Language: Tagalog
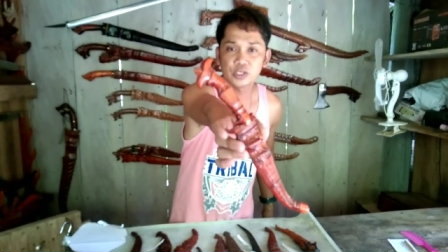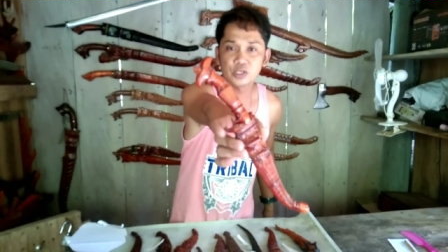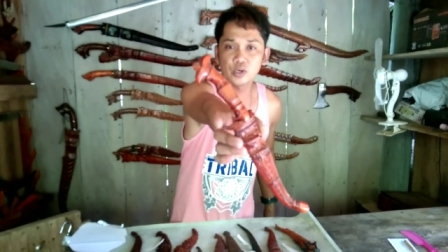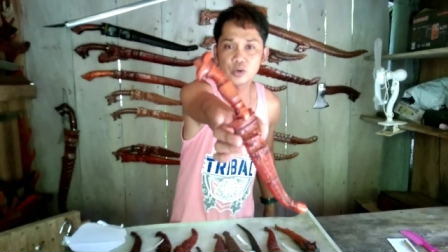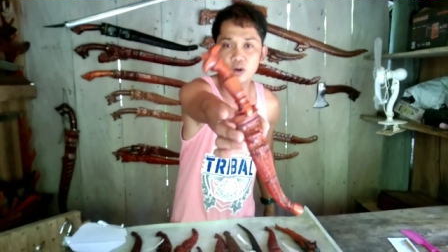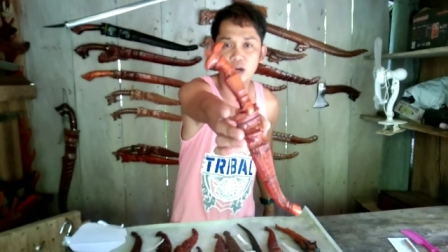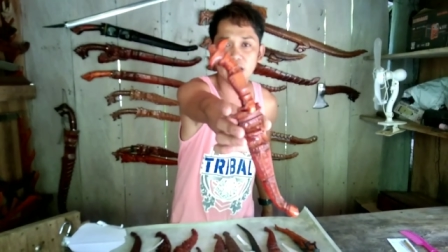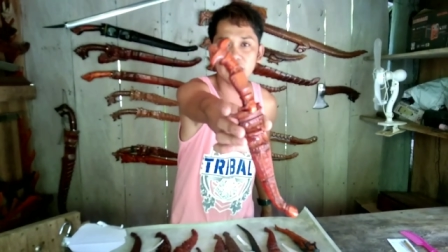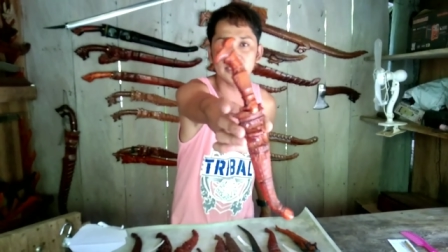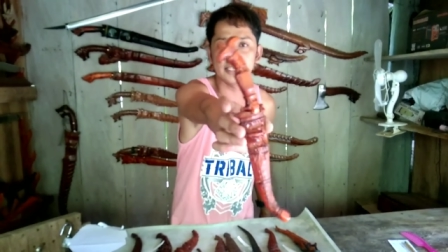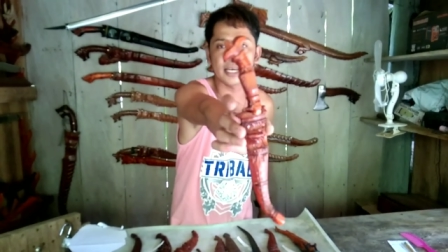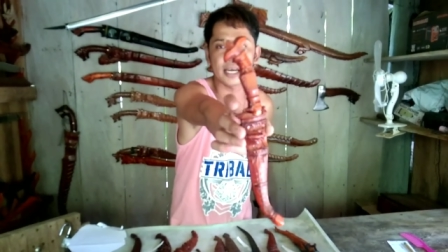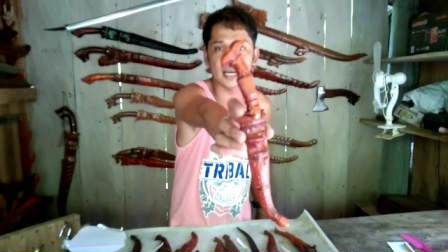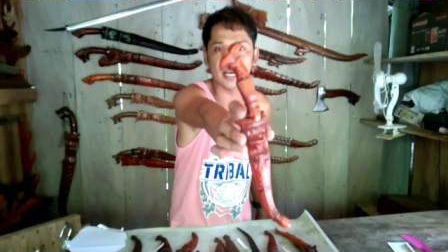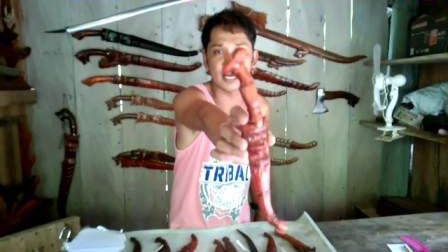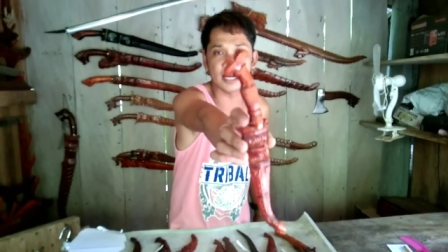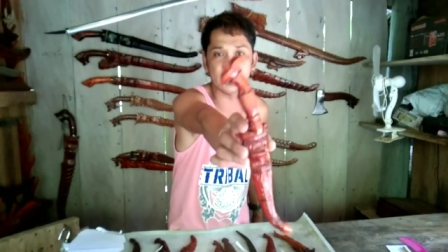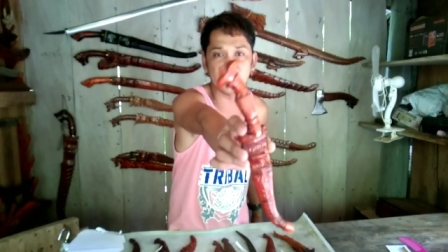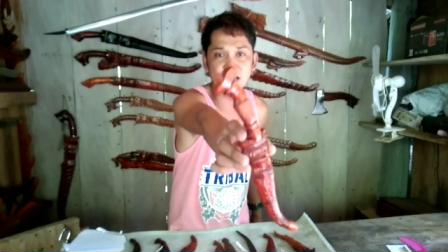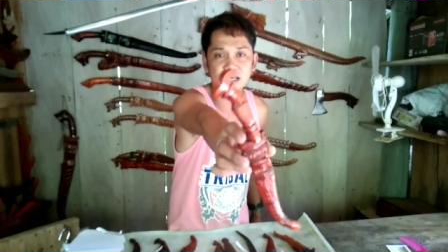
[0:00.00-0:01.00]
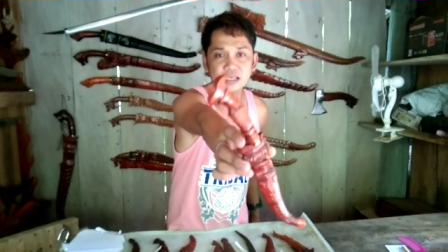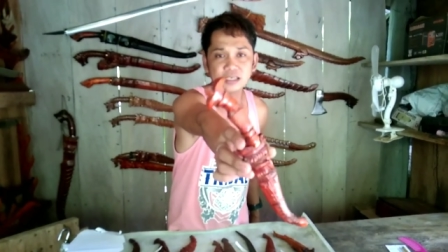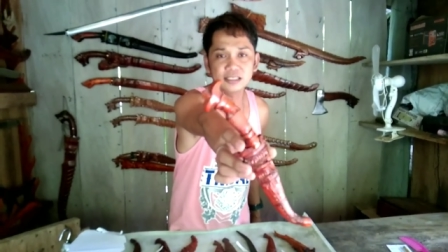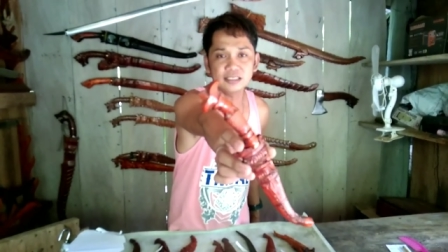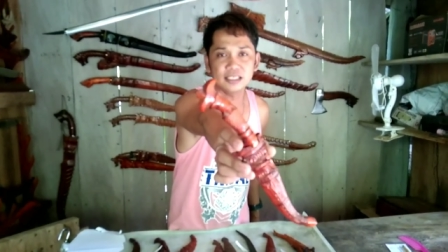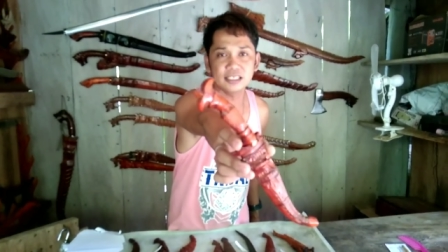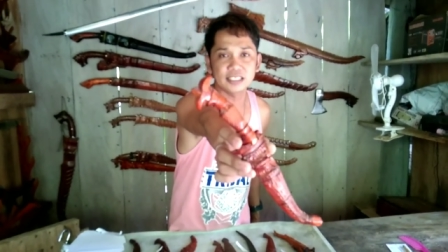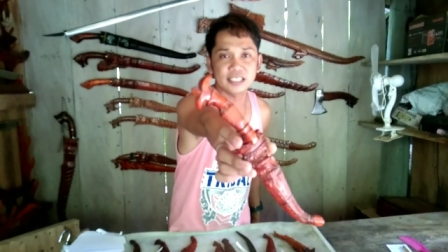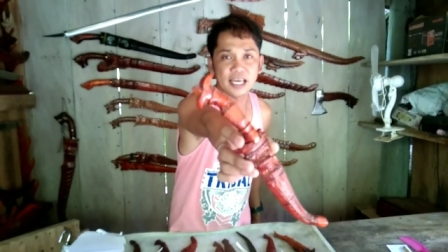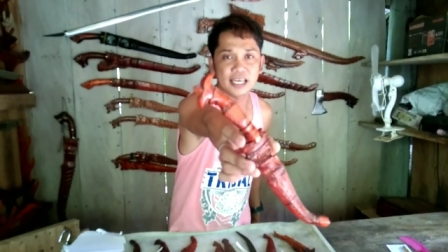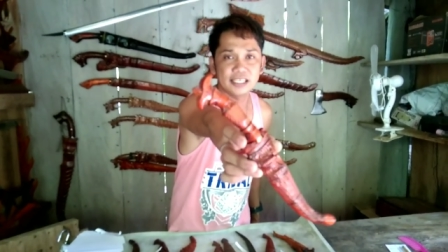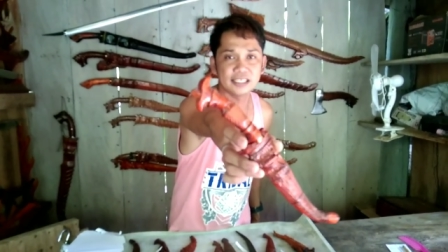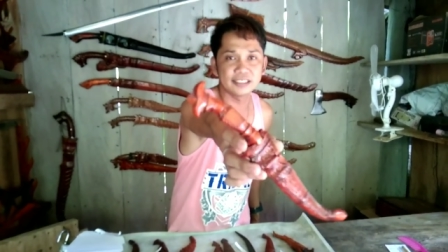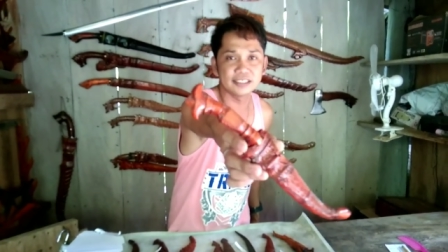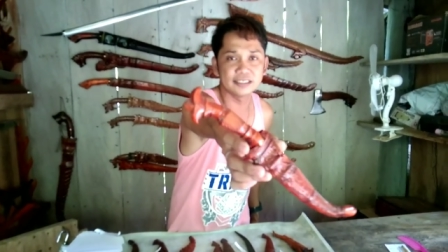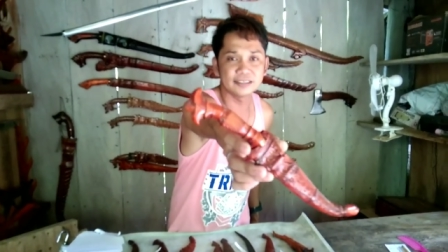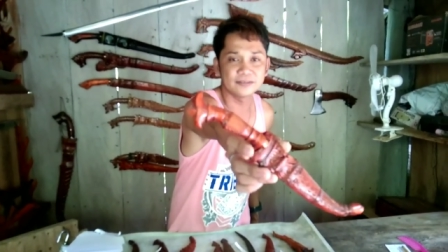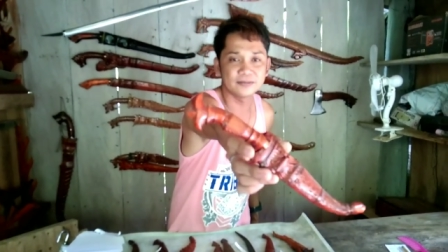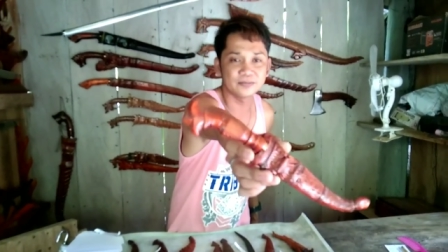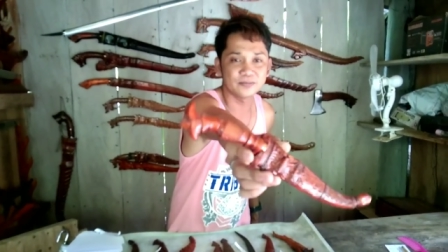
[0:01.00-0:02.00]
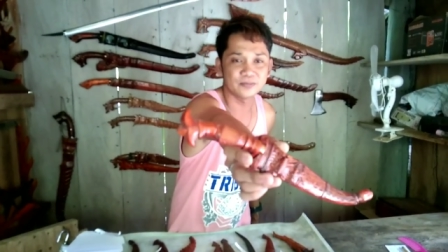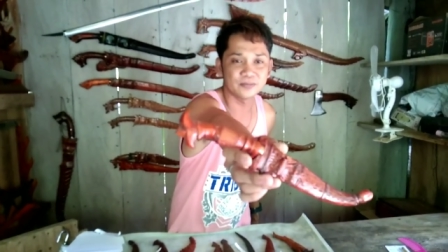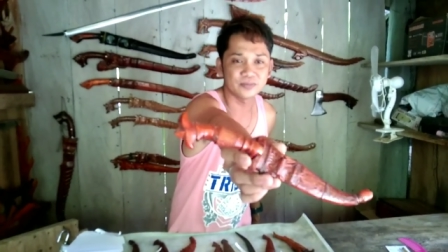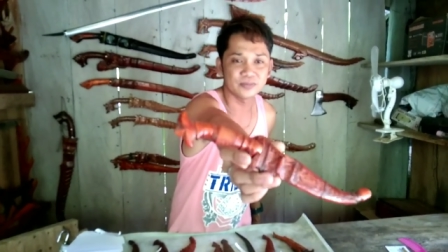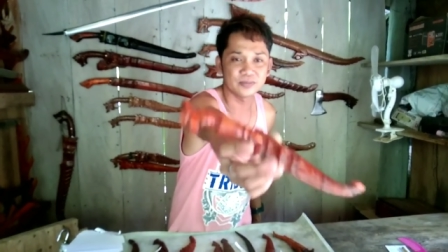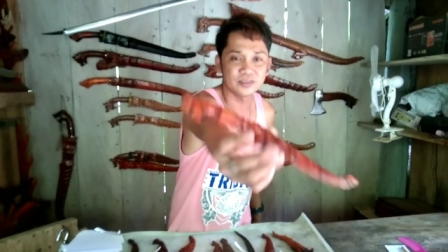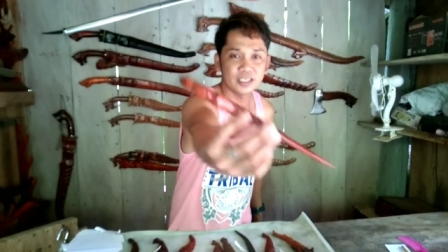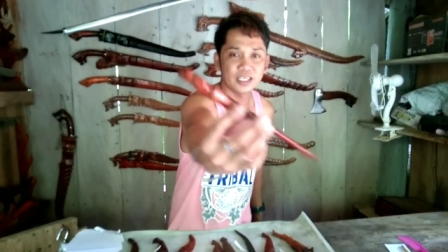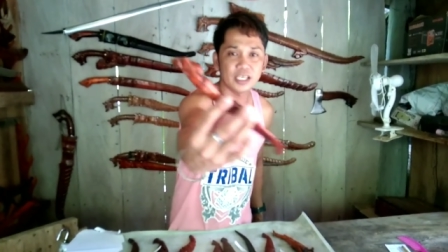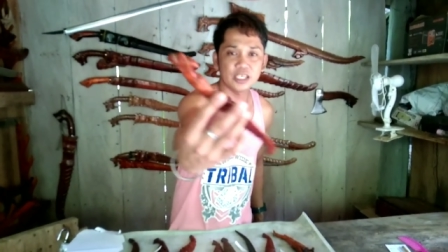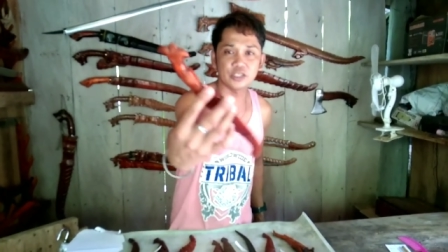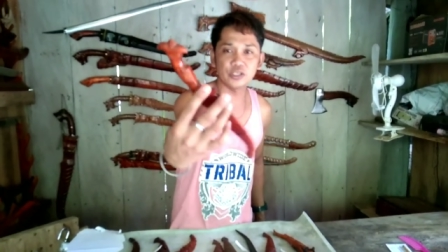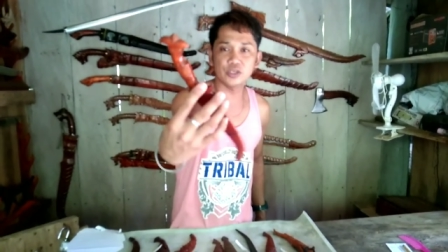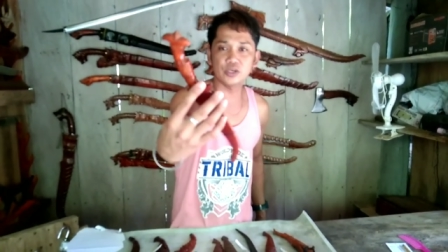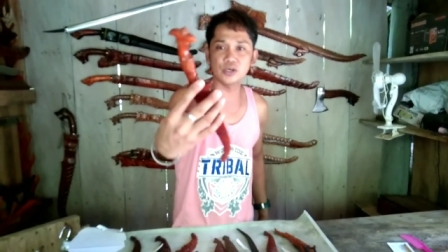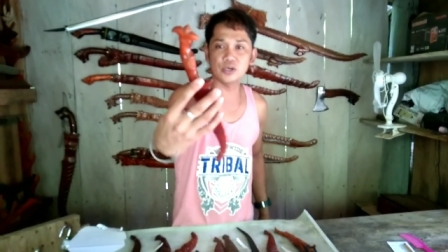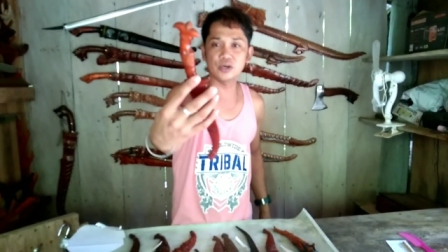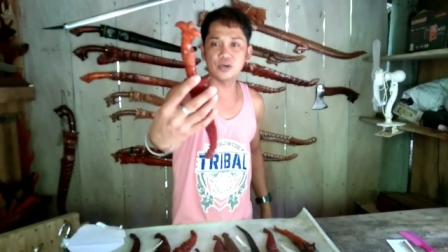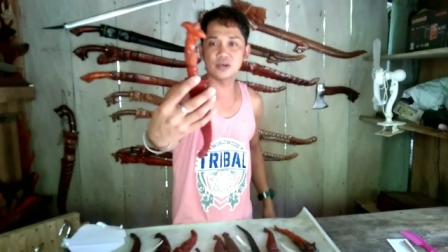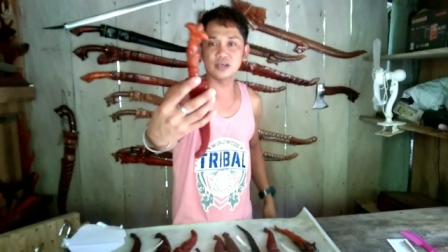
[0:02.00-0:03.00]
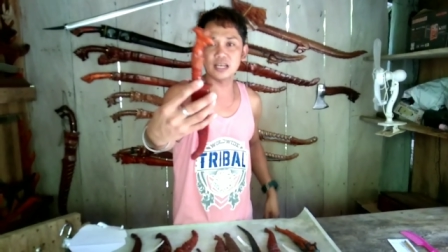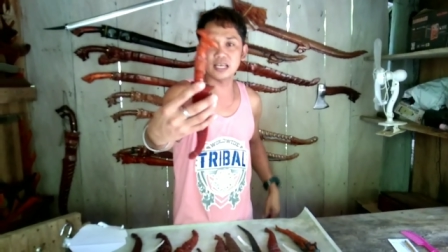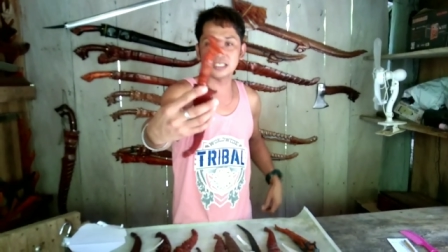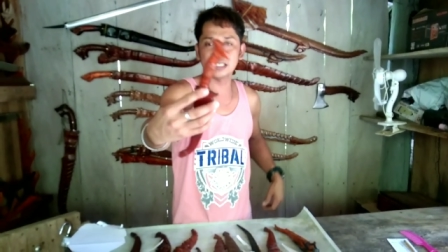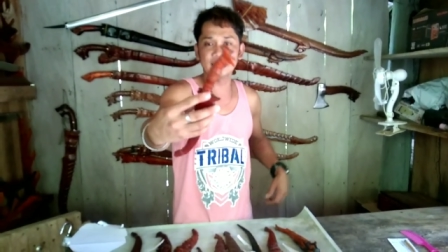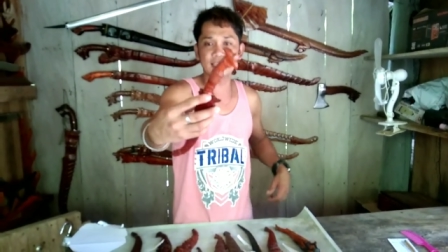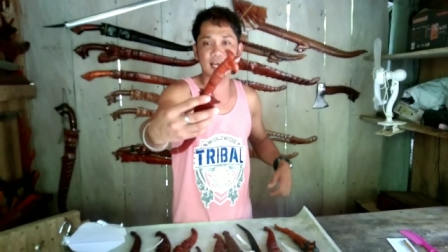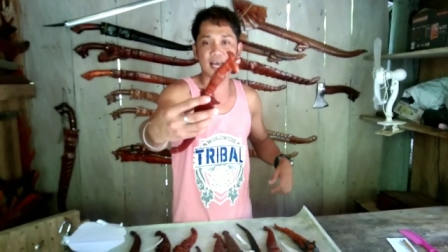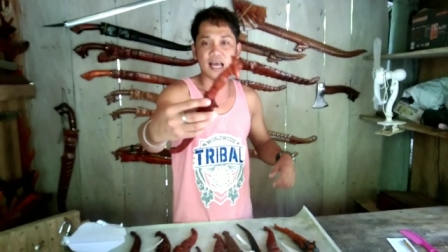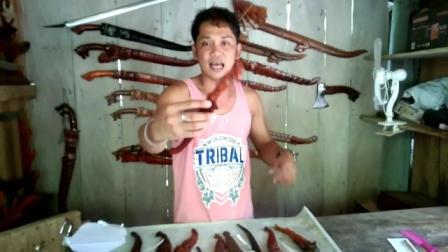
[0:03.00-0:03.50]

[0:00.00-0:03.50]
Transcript: Yung kanyang design. Ito yung last